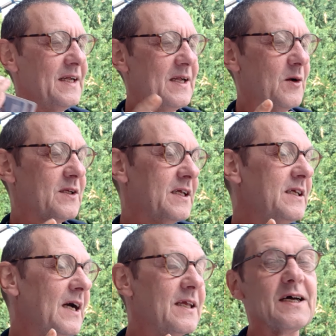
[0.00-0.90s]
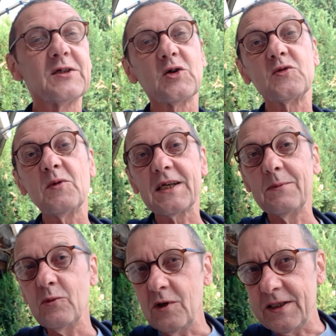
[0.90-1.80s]
En réalité, il y, a, un changement qui est
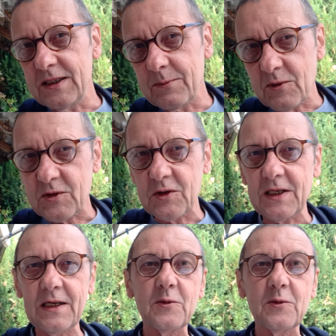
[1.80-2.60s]
multidimensionnel.